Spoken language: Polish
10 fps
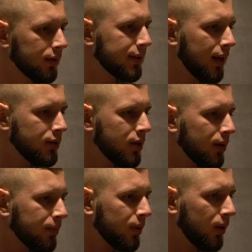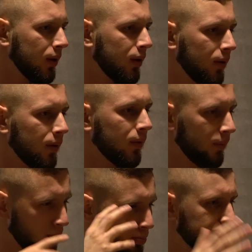sędzia
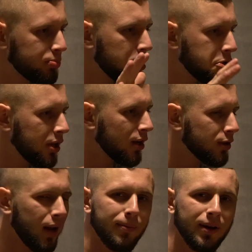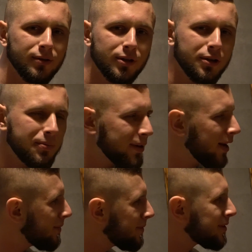yy, przecina szlaban, że się
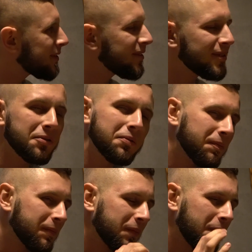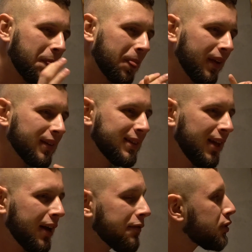bijemy, to
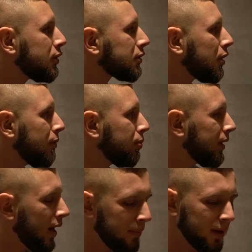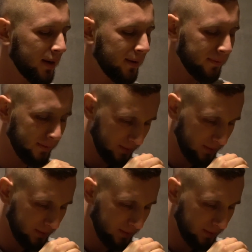znika wszystko i płyniemy, nie?